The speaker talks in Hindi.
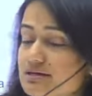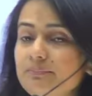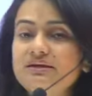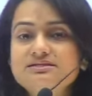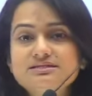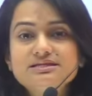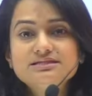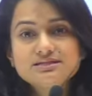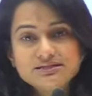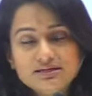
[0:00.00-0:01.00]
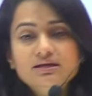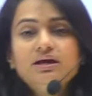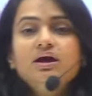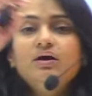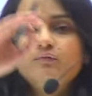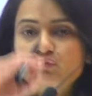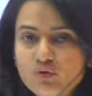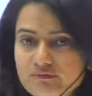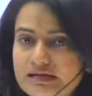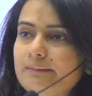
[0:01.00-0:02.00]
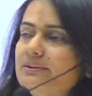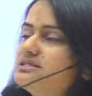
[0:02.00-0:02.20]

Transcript: पेस्ट डेंसिटी वो वाली पेस्ट